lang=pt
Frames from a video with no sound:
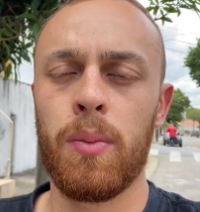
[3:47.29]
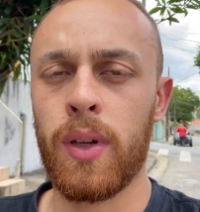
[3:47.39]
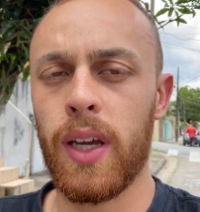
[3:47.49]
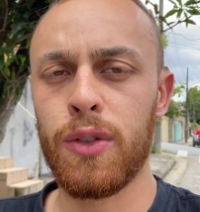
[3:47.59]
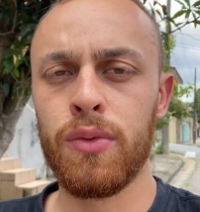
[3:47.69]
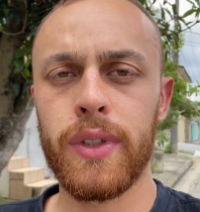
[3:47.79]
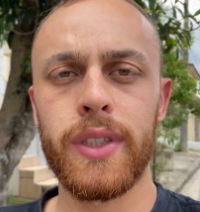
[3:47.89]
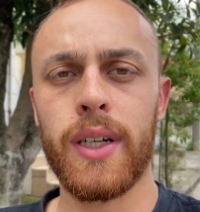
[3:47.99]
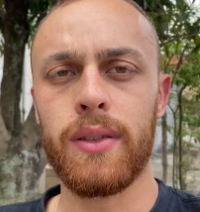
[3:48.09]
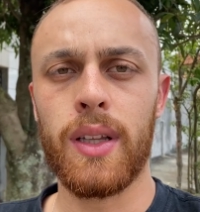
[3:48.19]
porque a junta de
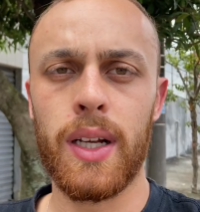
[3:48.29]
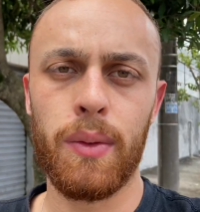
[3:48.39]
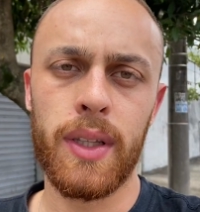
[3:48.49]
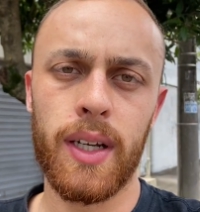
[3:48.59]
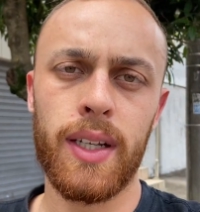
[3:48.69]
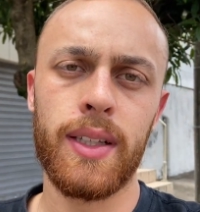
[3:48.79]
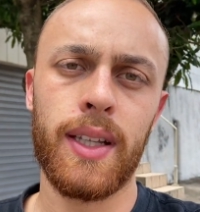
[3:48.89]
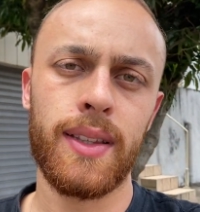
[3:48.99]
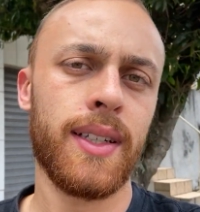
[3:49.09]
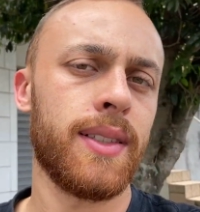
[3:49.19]
aço ela aguentaria até
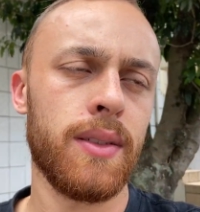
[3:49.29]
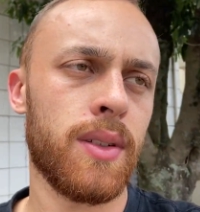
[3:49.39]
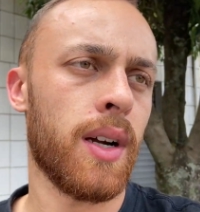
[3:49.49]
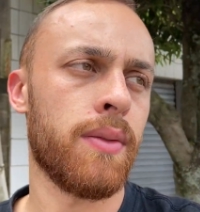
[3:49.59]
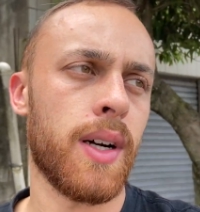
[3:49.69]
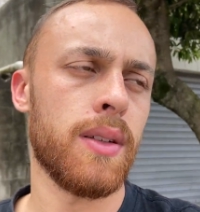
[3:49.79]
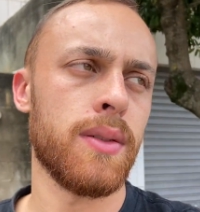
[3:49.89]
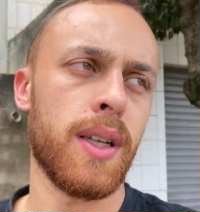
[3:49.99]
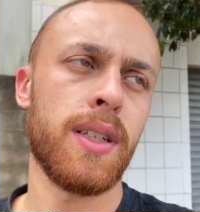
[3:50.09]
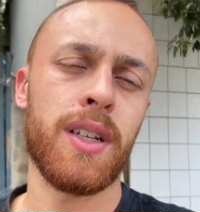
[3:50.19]
300 cavalos,
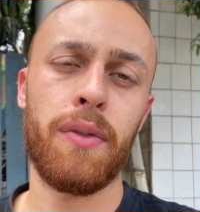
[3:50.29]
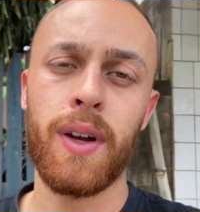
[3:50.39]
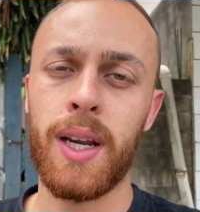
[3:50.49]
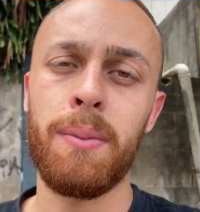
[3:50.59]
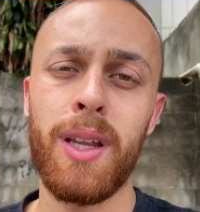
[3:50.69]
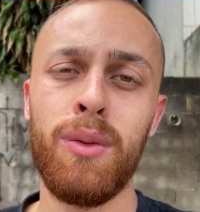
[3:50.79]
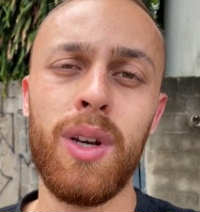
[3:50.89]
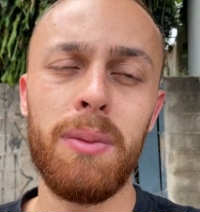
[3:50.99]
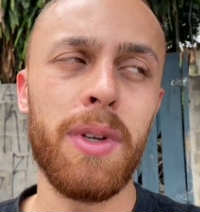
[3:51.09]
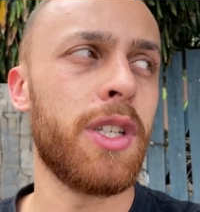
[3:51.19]
né? E já ficaria bem no
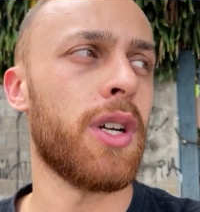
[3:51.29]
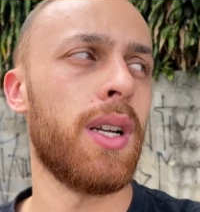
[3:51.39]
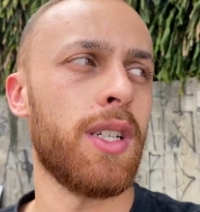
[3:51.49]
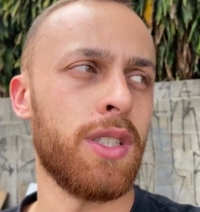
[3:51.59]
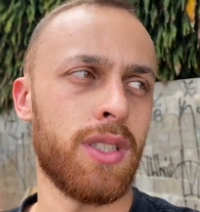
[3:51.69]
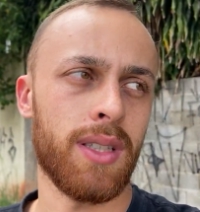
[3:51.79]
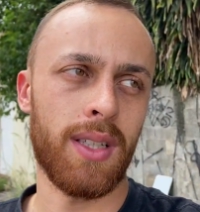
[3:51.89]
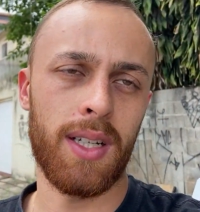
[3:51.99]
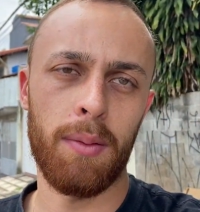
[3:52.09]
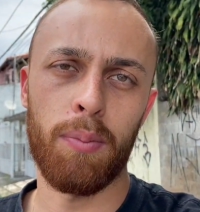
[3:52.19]
limite ali, a gente já
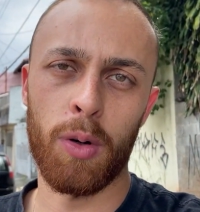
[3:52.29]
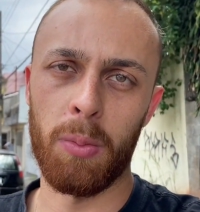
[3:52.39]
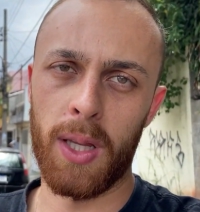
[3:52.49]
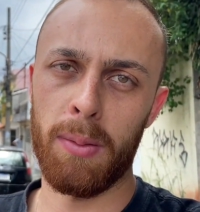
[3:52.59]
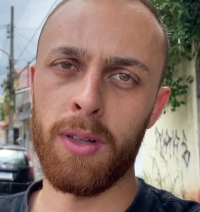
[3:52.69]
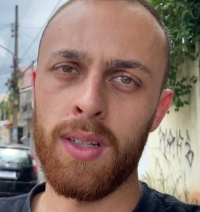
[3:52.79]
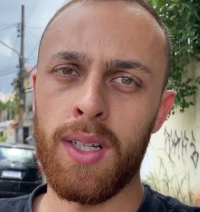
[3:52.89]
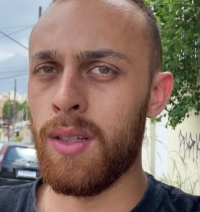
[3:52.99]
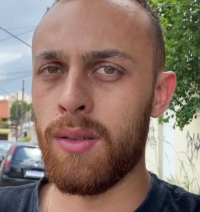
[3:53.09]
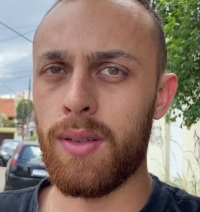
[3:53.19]
teria problema
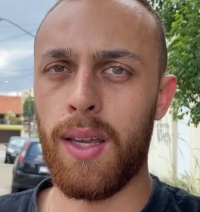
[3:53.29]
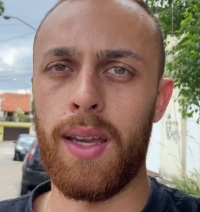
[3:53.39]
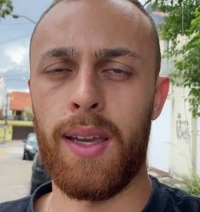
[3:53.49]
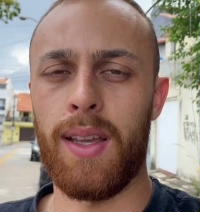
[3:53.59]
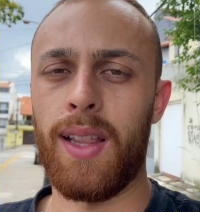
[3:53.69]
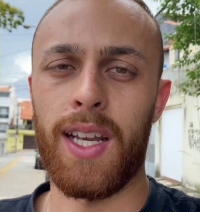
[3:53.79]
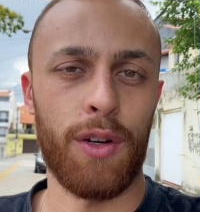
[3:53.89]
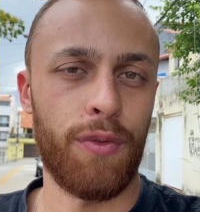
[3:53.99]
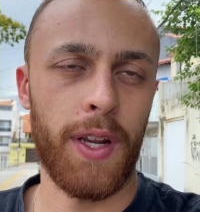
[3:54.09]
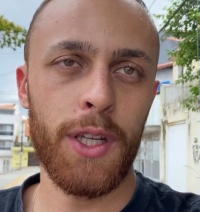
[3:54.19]
é, lá na
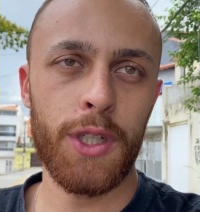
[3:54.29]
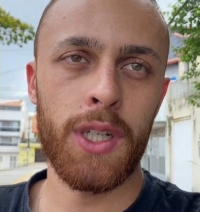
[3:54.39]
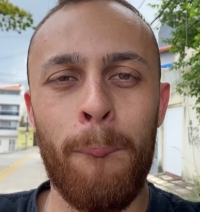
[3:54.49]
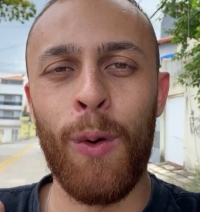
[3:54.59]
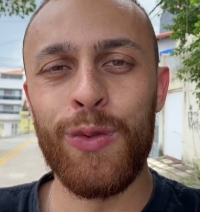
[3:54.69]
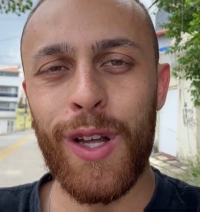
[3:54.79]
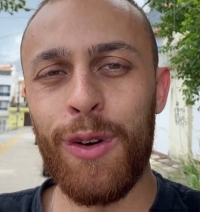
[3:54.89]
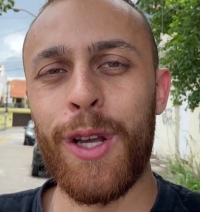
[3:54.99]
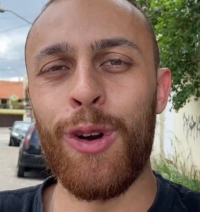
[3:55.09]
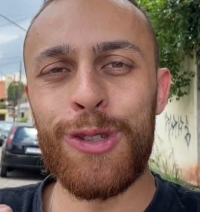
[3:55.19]
frente. Montar um
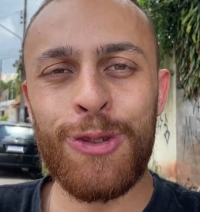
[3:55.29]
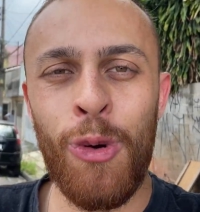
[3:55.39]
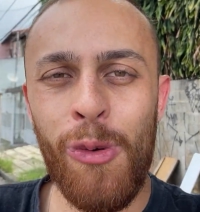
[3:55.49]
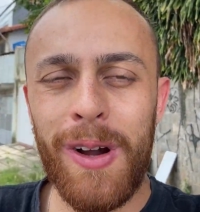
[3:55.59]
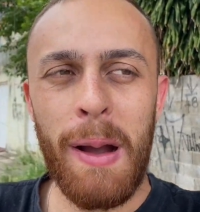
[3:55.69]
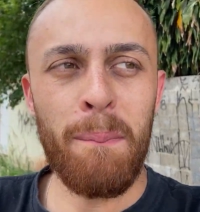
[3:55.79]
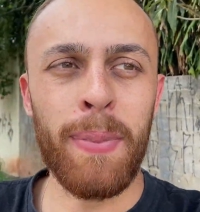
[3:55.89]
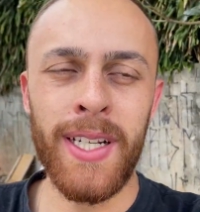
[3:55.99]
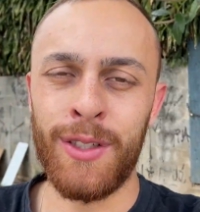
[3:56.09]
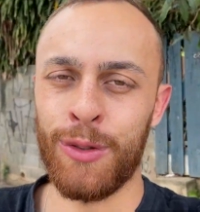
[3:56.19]
negócio com
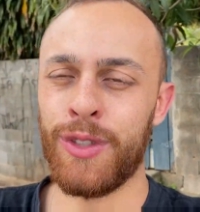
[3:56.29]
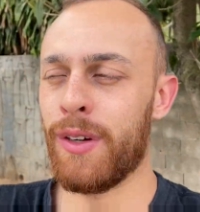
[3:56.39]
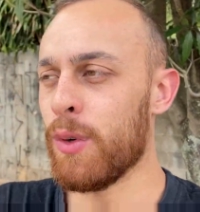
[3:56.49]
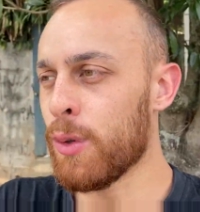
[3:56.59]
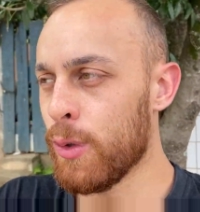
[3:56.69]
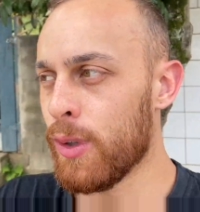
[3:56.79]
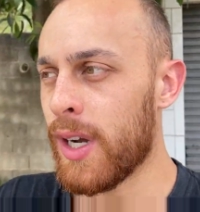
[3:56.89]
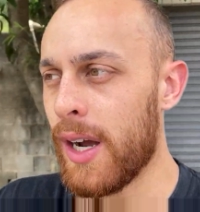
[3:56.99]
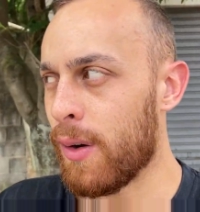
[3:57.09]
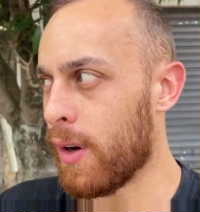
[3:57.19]
capricho. Já vou
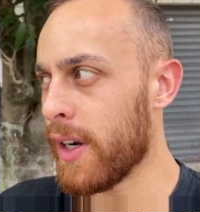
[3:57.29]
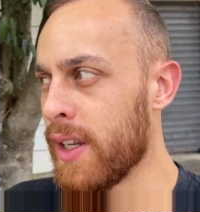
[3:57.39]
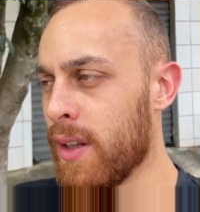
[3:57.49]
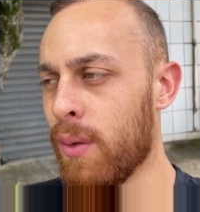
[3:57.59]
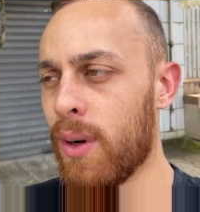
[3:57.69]
colocar O-ring no